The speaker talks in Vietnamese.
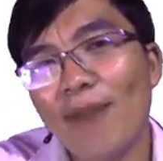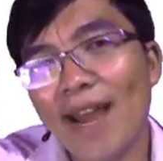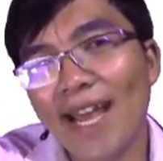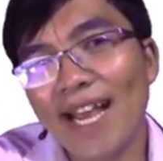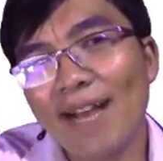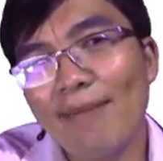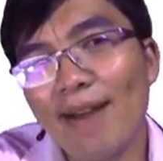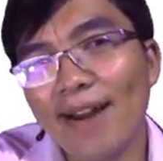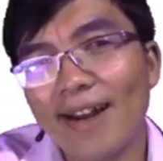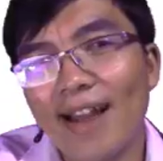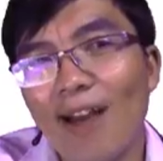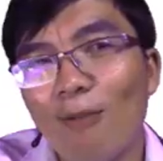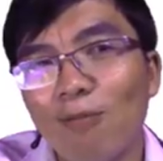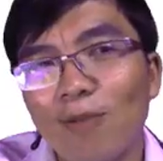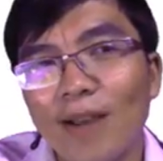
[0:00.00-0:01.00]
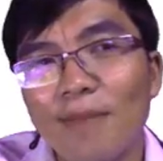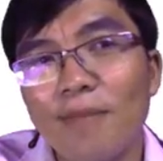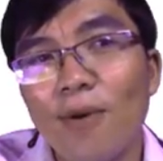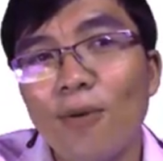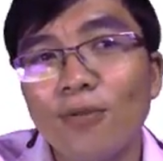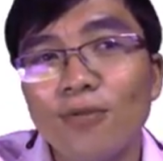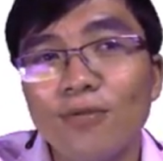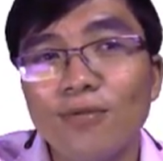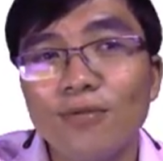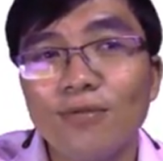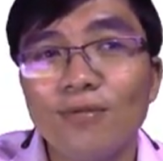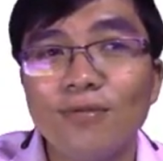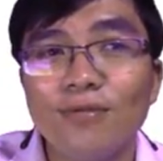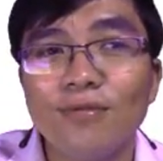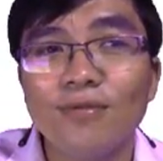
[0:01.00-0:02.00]
hôm nay các bạn học cái môn,
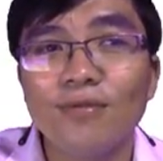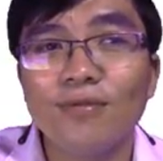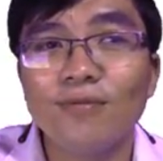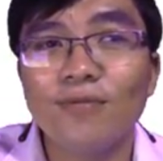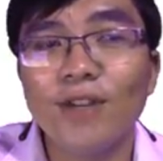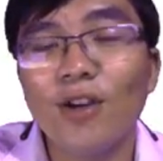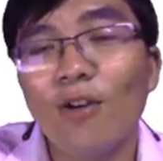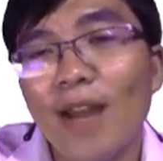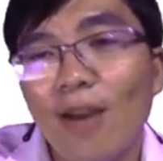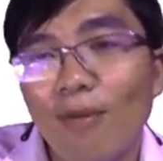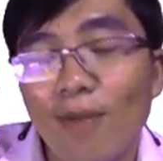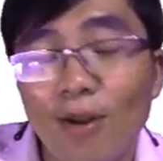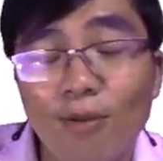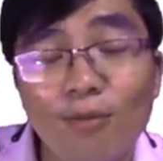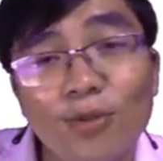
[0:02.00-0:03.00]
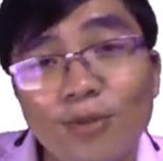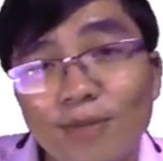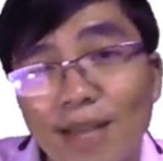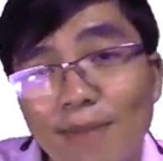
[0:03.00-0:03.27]
ví dụ hôm nay mà